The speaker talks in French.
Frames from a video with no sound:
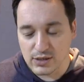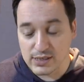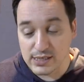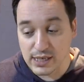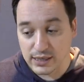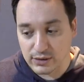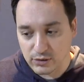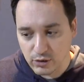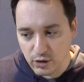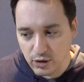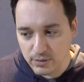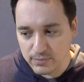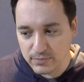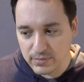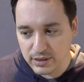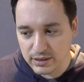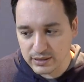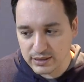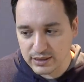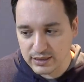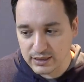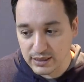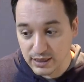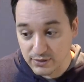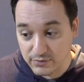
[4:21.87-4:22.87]
cet homme
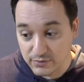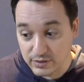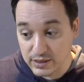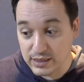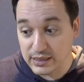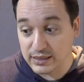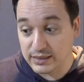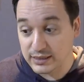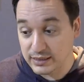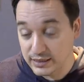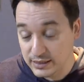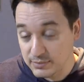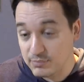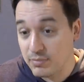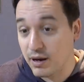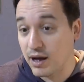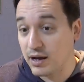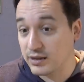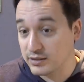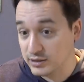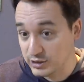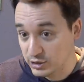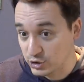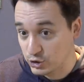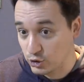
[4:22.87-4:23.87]
qui n'avait ni
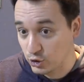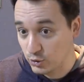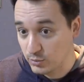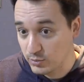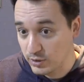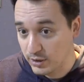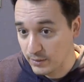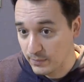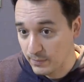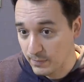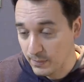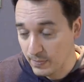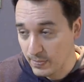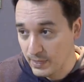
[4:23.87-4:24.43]
bras ni jambes.